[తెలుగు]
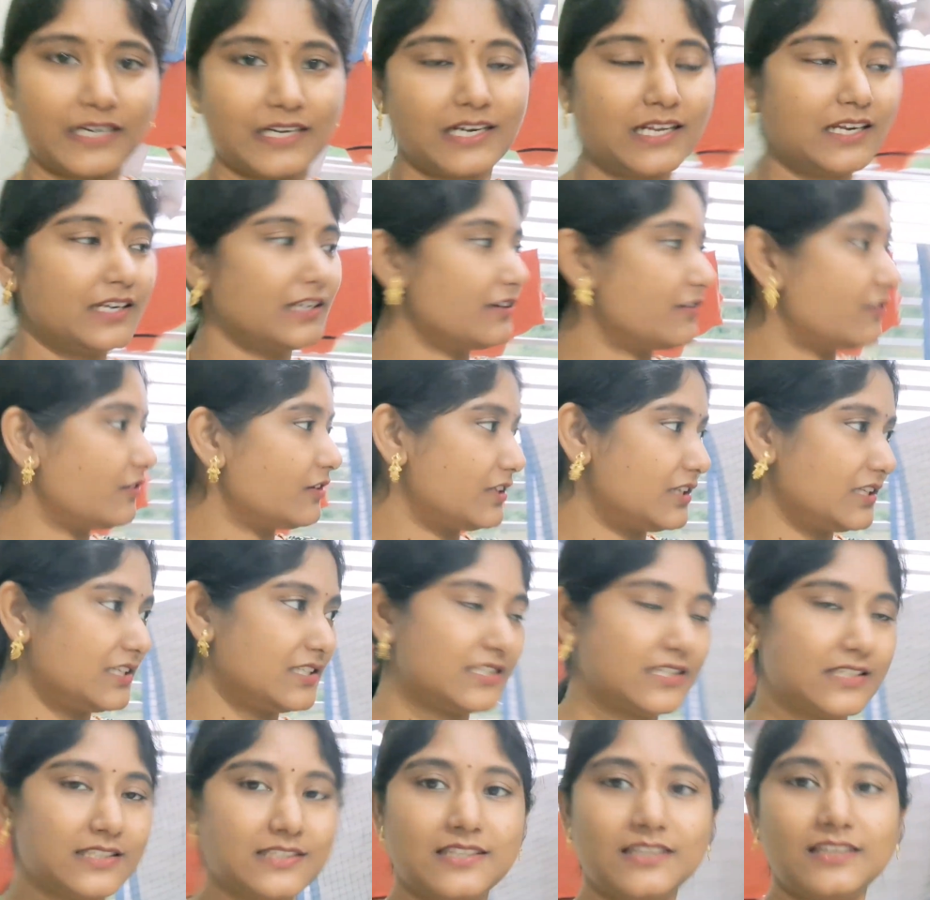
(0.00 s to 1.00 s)
బట్టలన్నీ కూడా
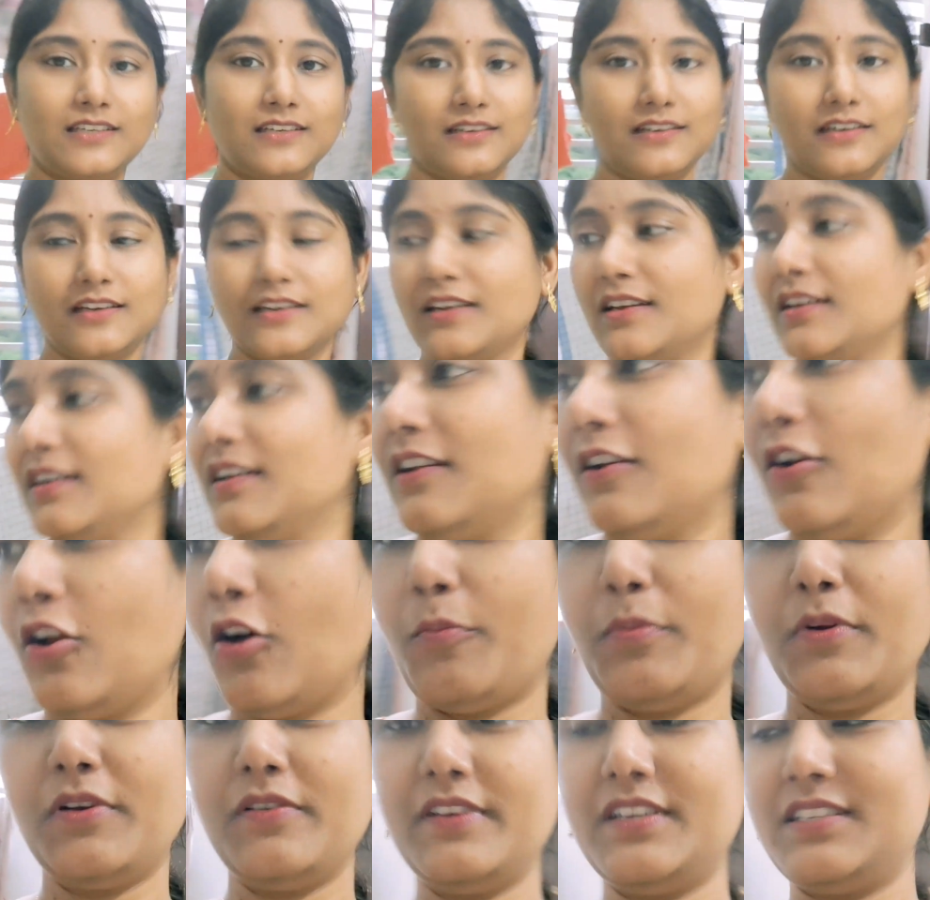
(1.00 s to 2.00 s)
తీసేసి
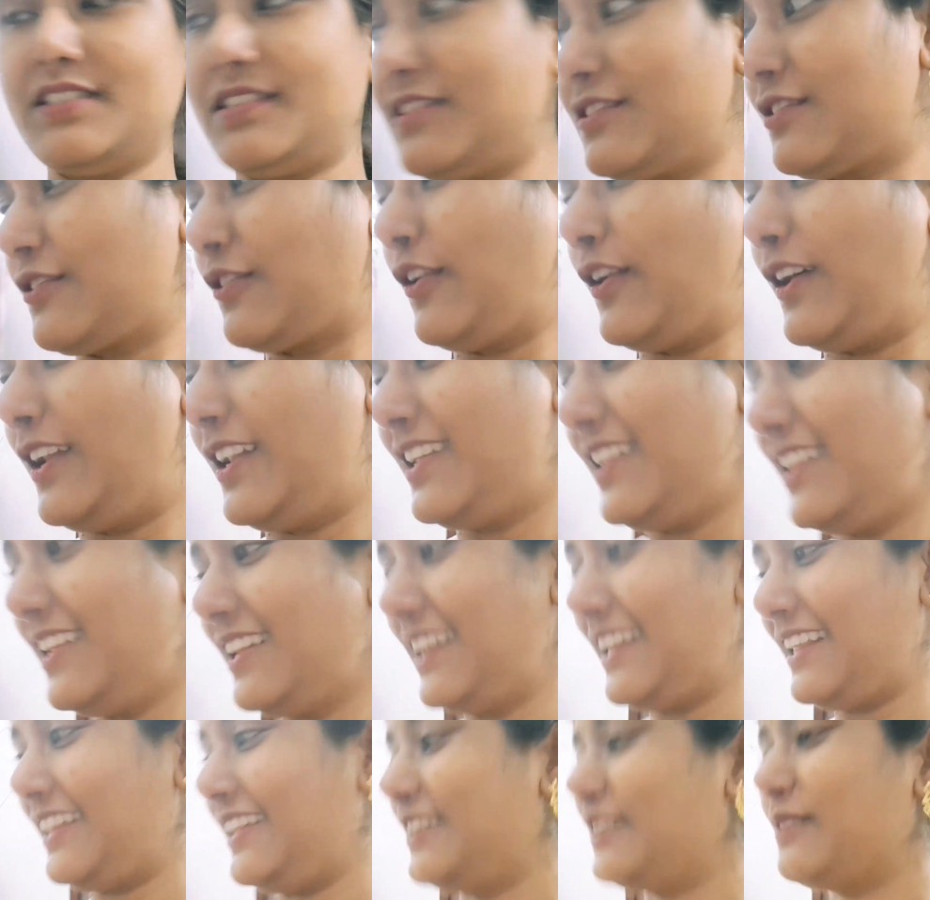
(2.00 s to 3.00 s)
లోపల వేసేసుకోవాలి
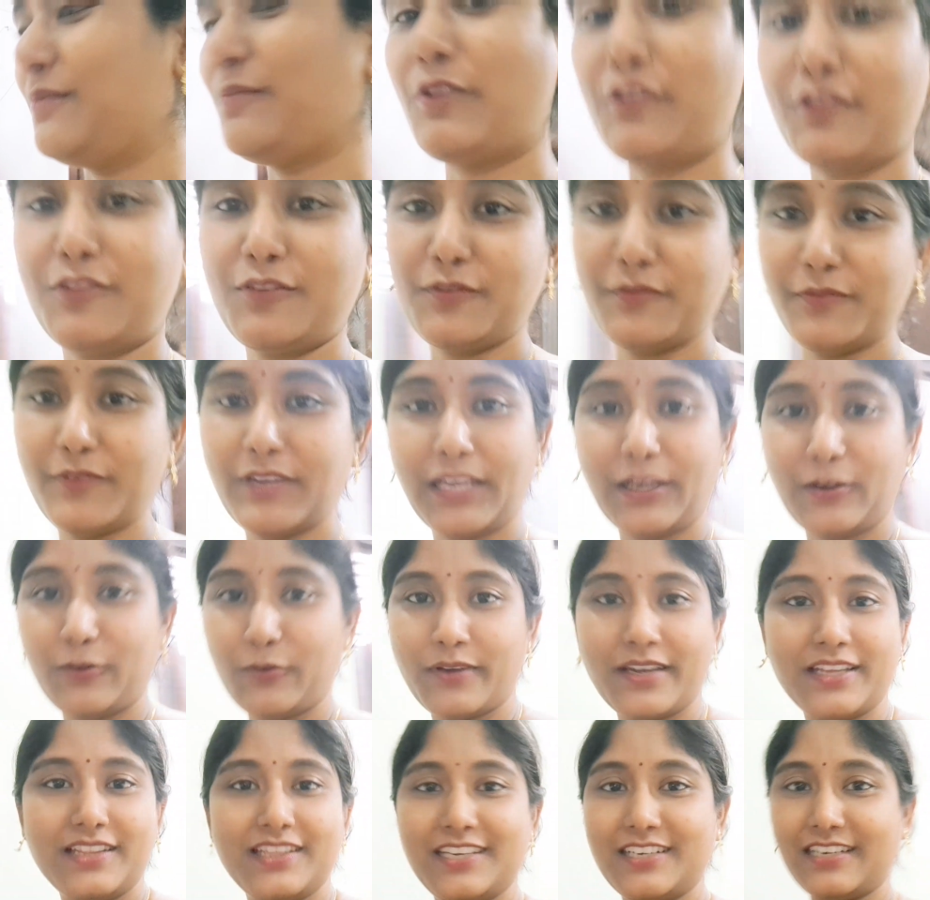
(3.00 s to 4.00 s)
లేదంటే మొత్తం
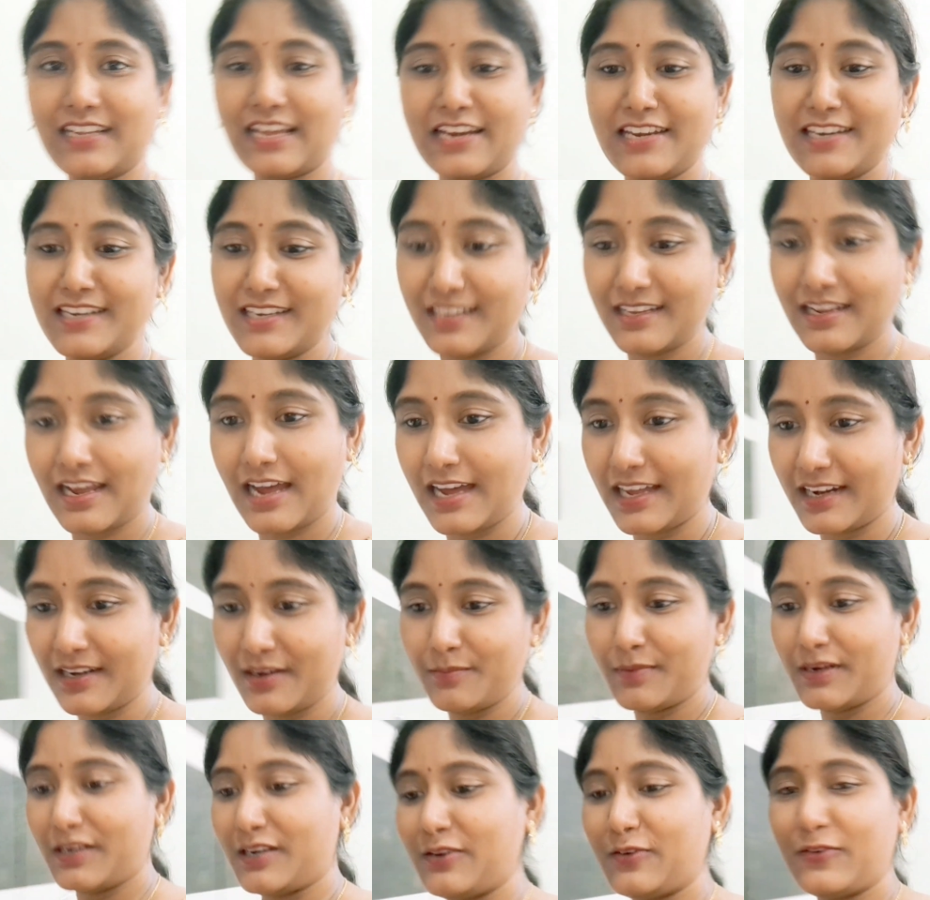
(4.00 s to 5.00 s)
ఎక్కువైందంటే అన్ని
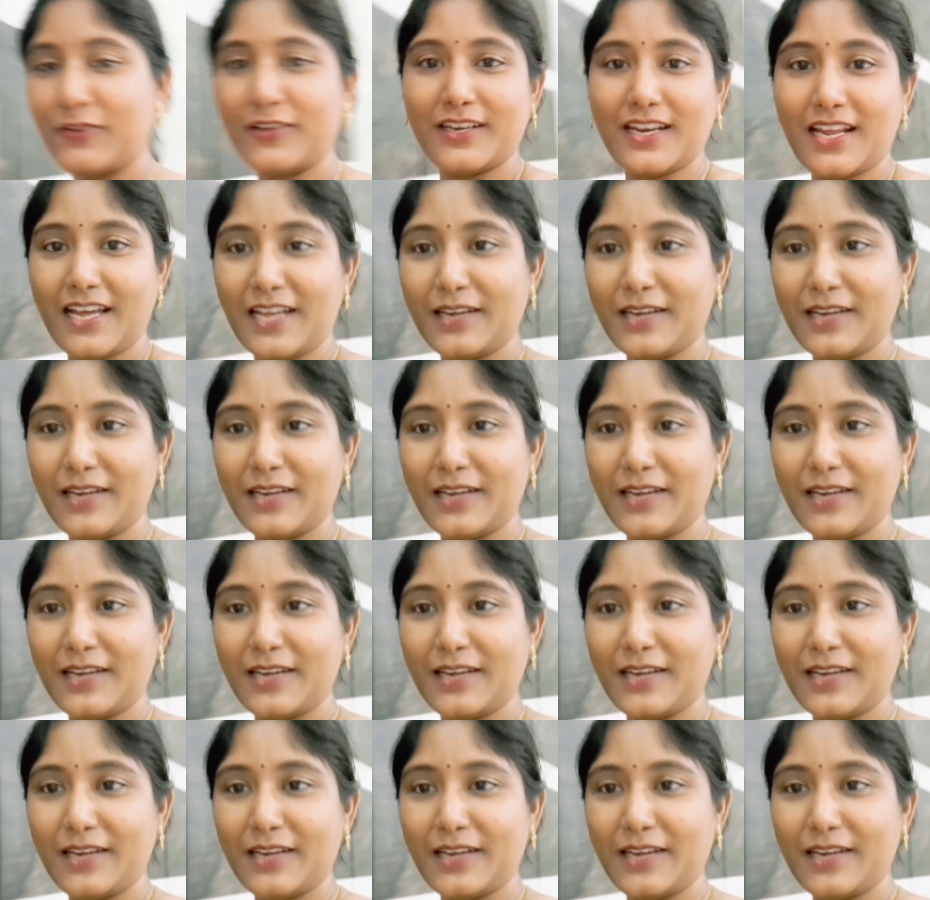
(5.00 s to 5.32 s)
ఆరిన బట్టలు కూడా